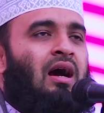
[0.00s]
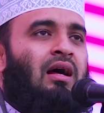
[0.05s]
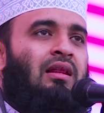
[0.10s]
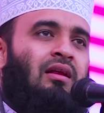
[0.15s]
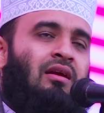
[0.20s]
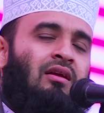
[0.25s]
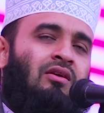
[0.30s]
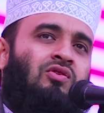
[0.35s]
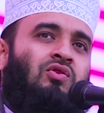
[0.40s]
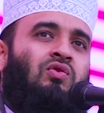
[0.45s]

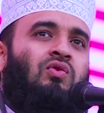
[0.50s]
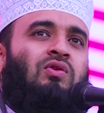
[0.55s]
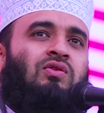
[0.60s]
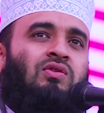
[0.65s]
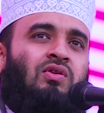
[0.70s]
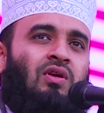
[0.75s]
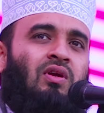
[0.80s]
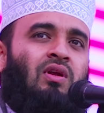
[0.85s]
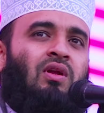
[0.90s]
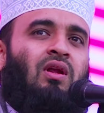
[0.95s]
আল্লাহ রাসুল
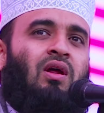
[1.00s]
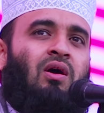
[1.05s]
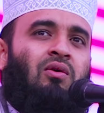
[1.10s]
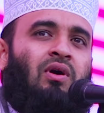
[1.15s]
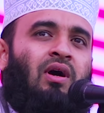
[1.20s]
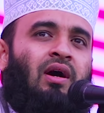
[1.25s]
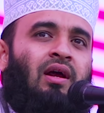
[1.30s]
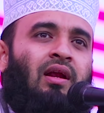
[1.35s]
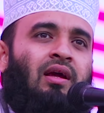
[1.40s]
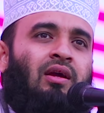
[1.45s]
সাল
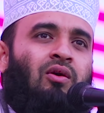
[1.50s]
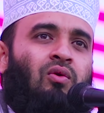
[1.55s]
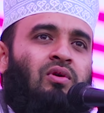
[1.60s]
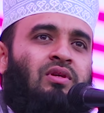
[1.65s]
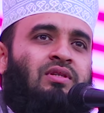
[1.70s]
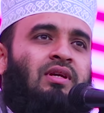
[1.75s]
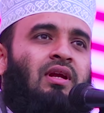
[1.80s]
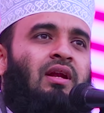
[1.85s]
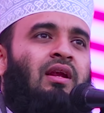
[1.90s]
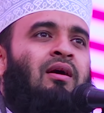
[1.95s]

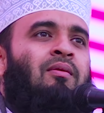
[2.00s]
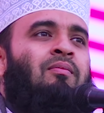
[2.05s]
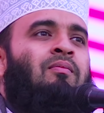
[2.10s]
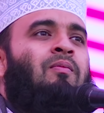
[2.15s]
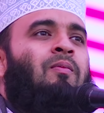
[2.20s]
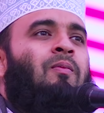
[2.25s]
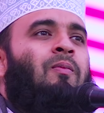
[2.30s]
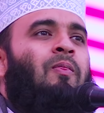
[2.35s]
আলাইসাল্লাম